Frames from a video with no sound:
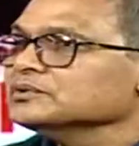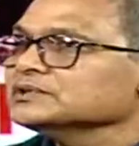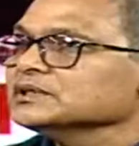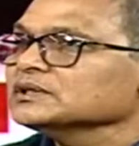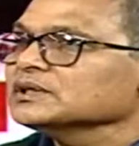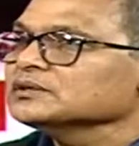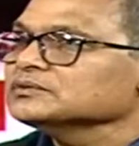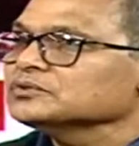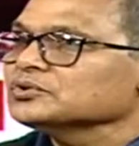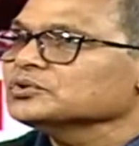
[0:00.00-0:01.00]
হচ্ছে যেন
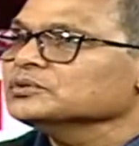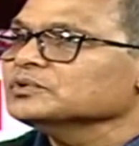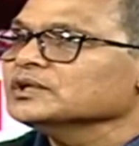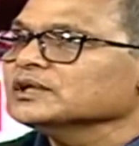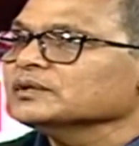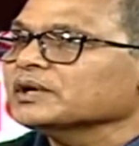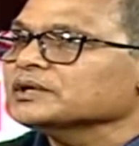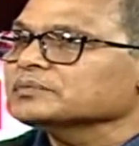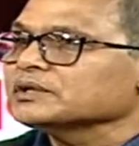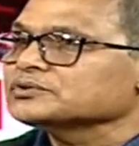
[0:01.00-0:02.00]
যতই বলি ভাই
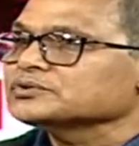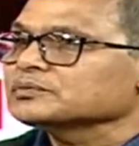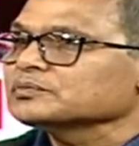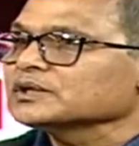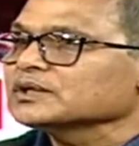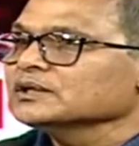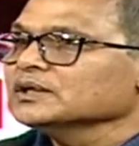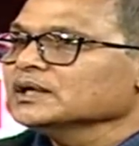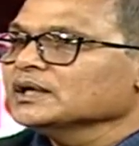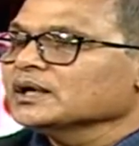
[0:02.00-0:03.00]
বাচ্চ সম্পর্কে
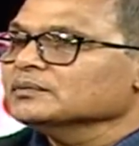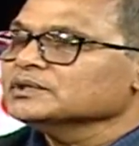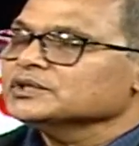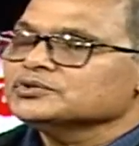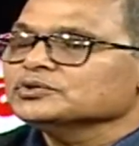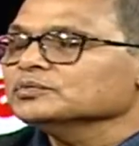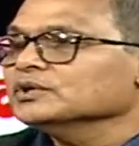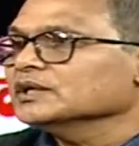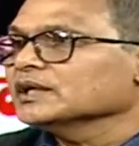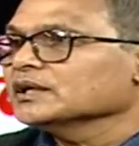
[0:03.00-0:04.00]
আমি তো কিছুই
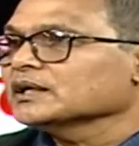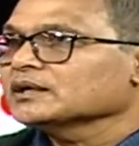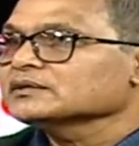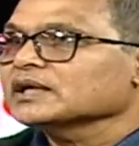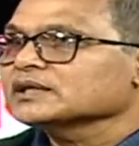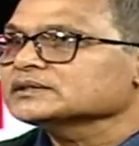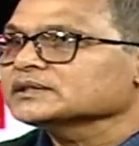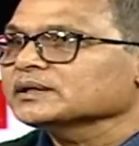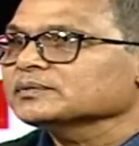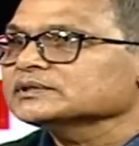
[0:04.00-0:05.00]
বলি নাই কারণ তার
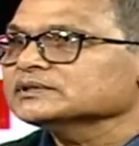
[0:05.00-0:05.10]
সাথে আমার